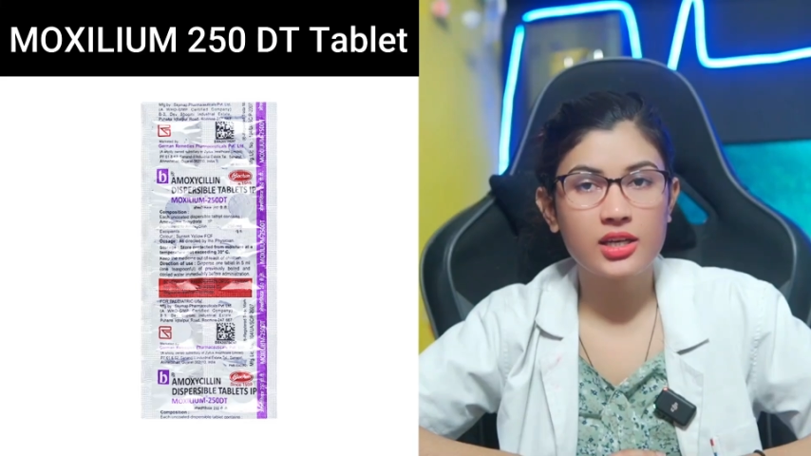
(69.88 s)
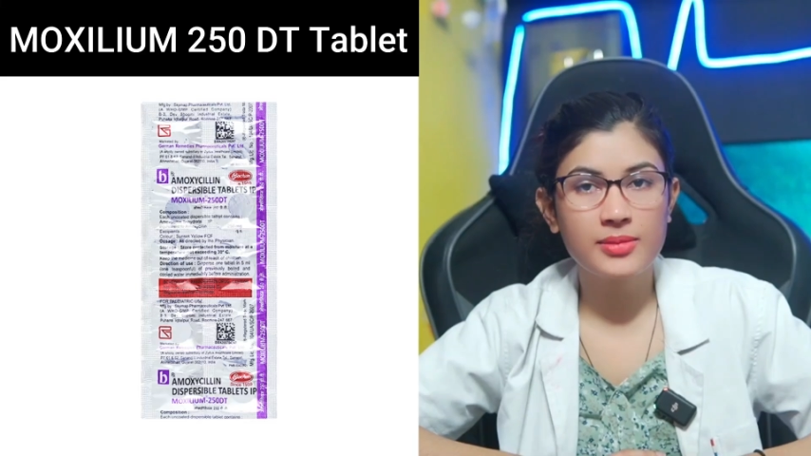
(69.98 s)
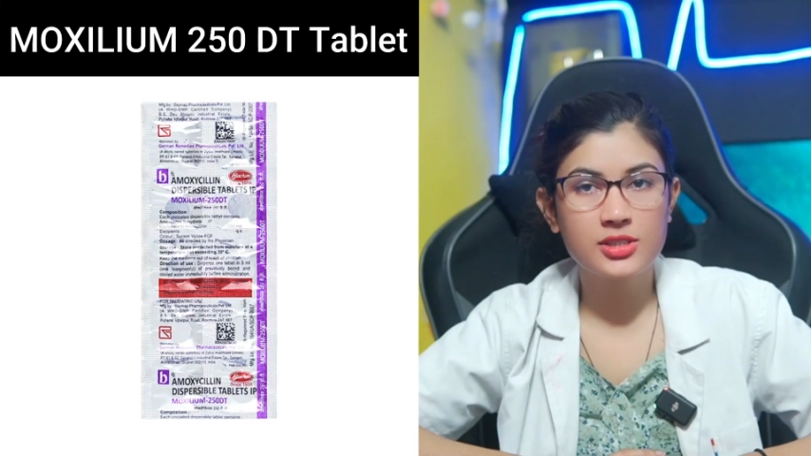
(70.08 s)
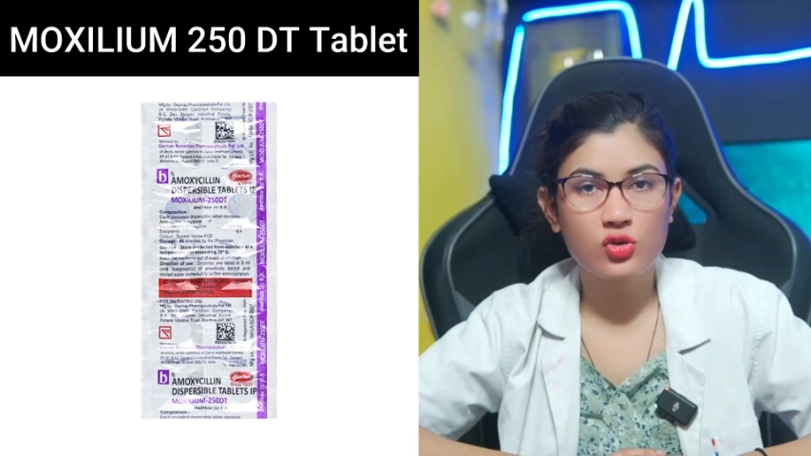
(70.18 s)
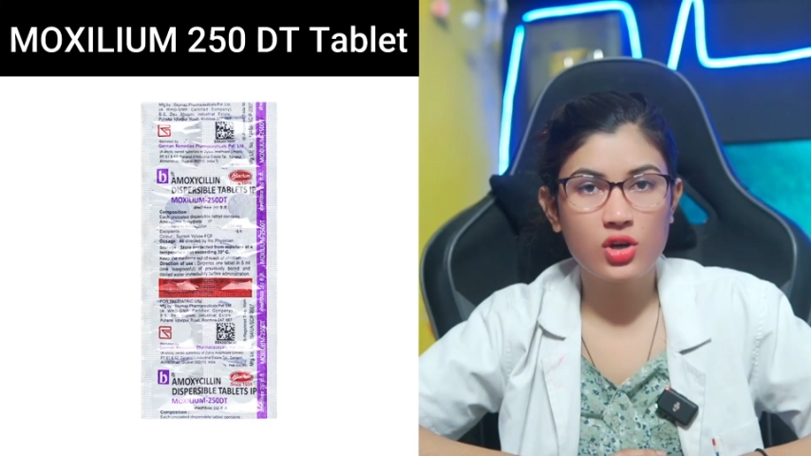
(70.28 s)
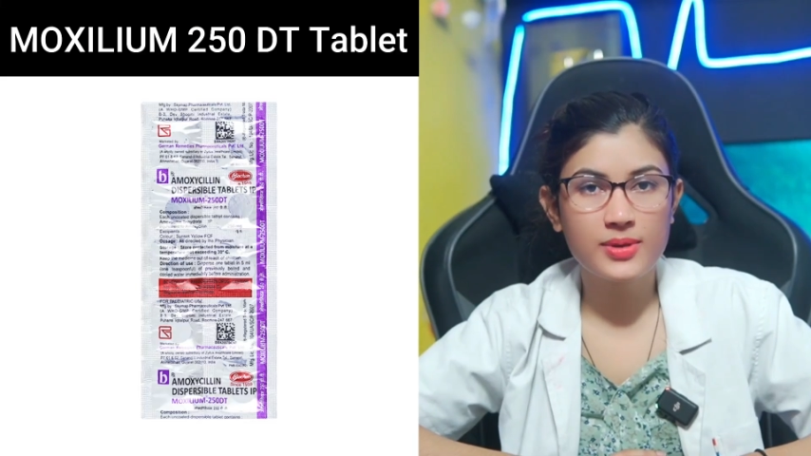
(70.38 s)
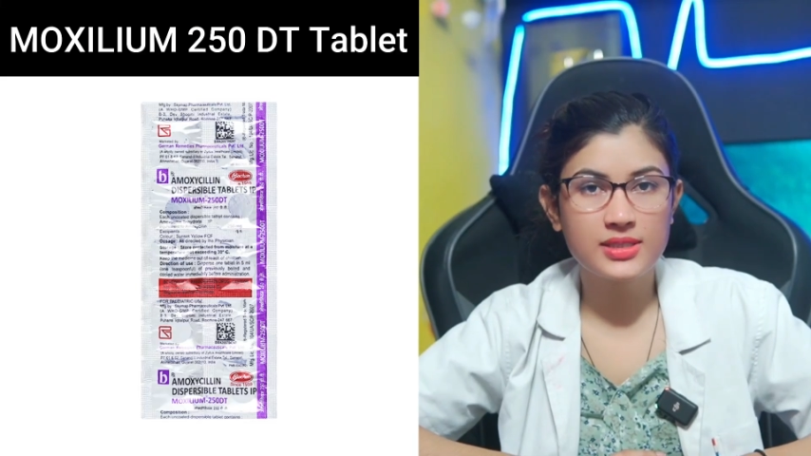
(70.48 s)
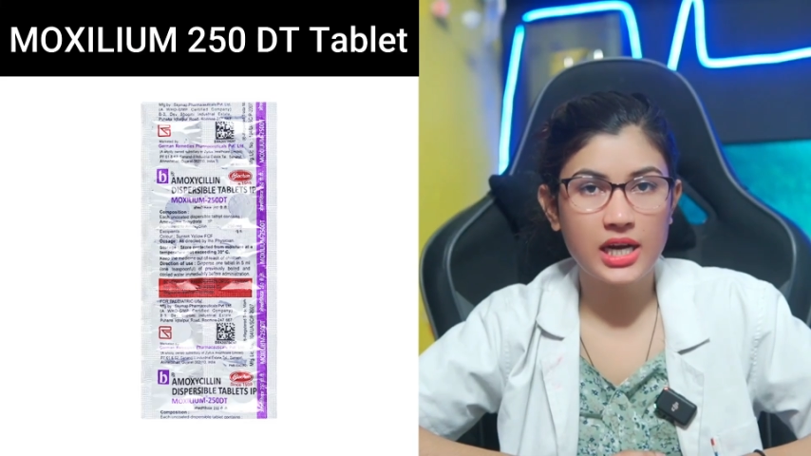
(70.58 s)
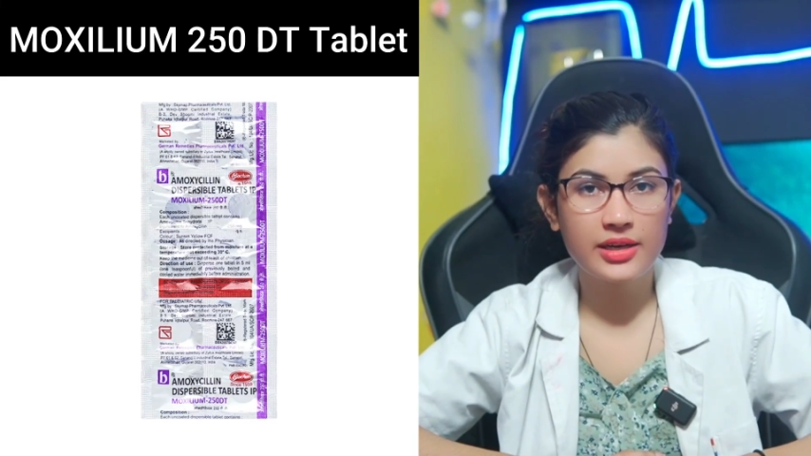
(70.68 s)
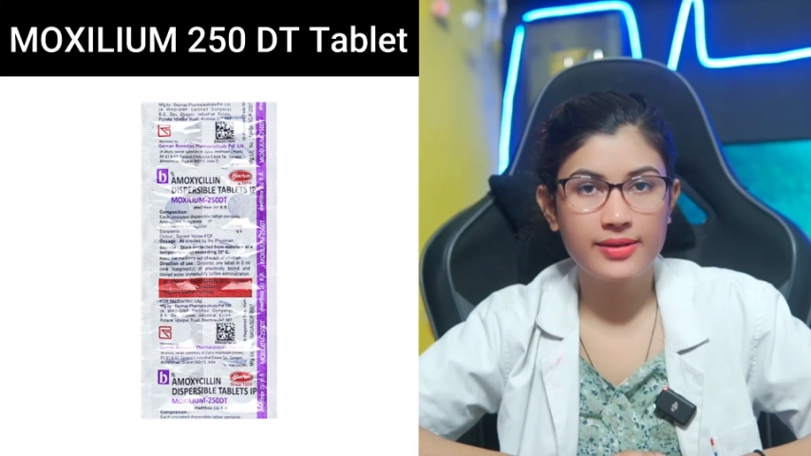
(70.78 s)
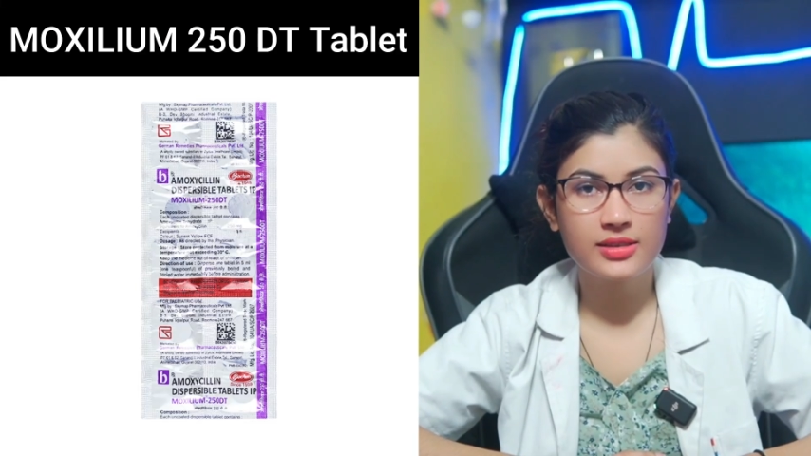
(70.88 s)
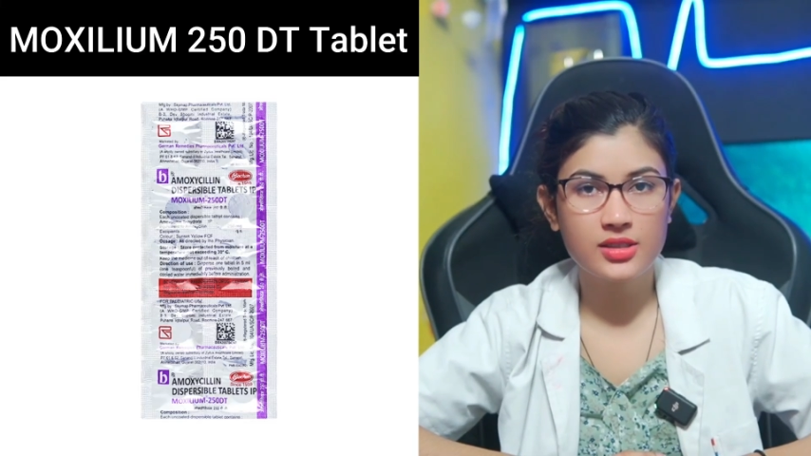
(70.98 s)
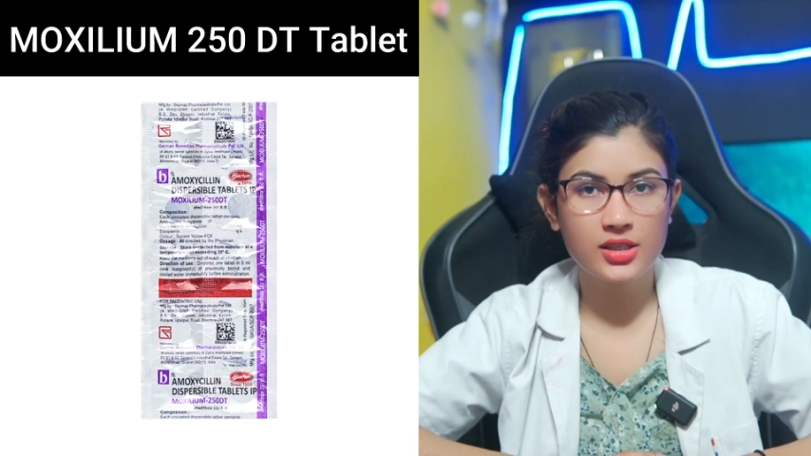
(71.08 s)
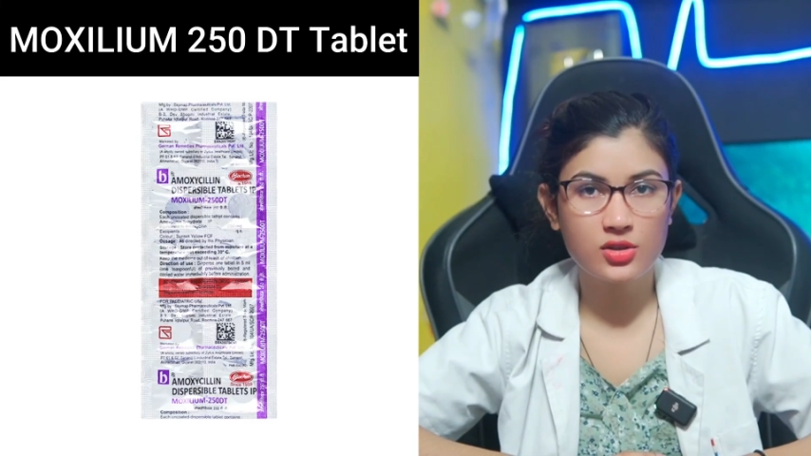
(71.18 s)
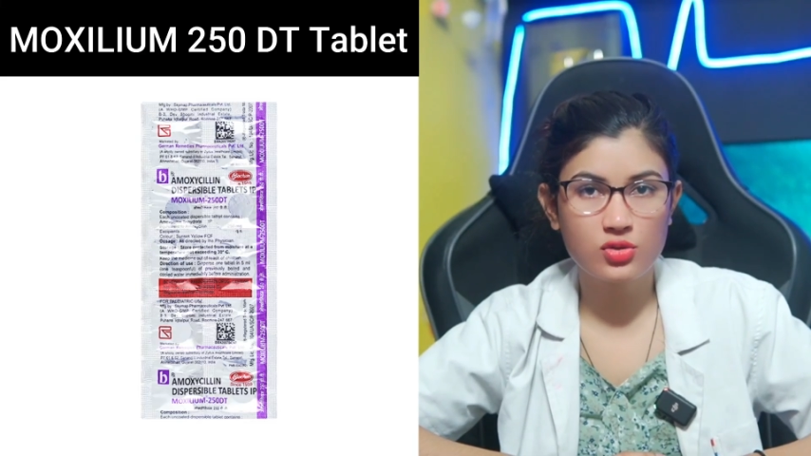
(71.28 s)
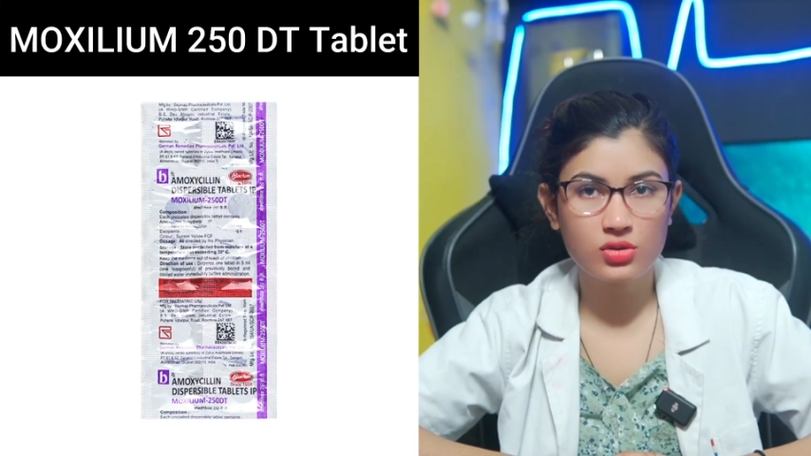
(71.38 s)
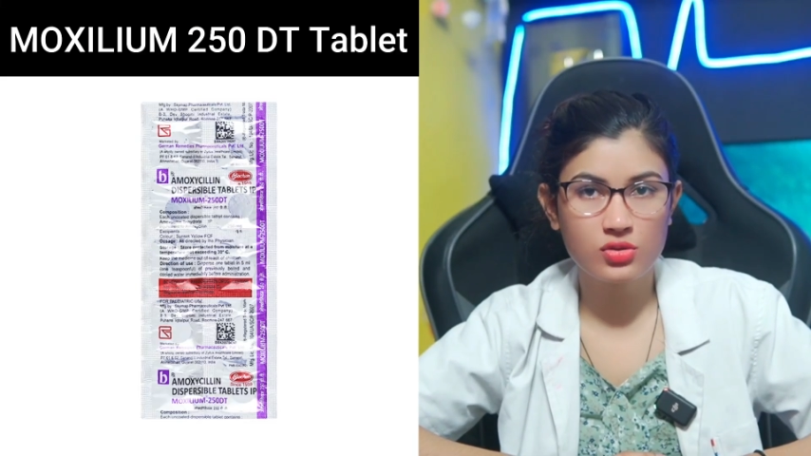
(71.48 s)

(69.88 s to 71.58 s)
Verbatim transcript: इनमें से कोई भी साइड इफेक्ट सीरियस हो तो